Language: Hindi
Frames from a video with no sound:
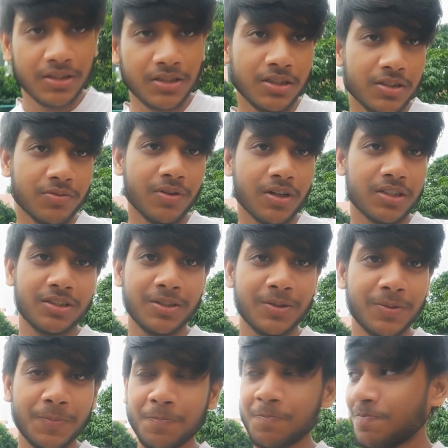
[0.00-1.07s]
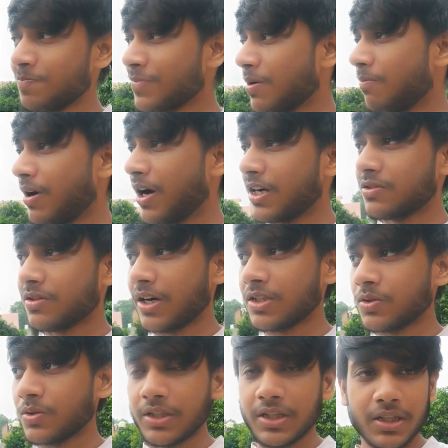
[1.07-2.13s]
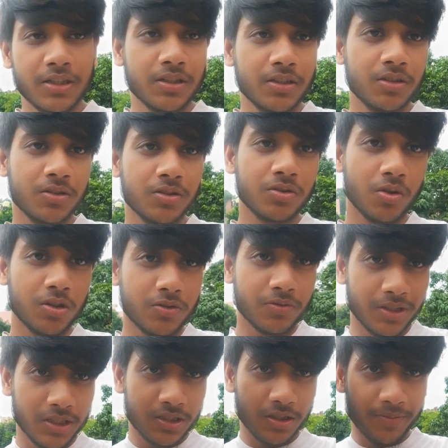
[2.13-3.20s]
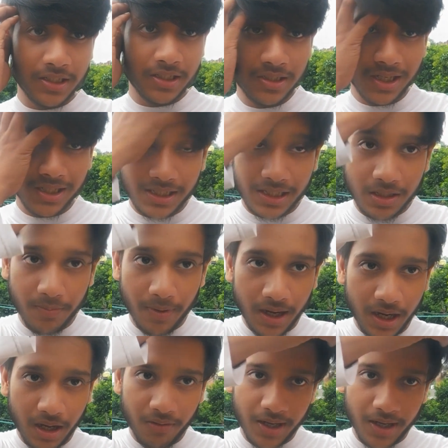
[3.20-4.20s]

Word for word: इस वक्त बारिश वारिश हुई है तो इस वजह से भाई ज़्यादा कहीं बाहर वाहर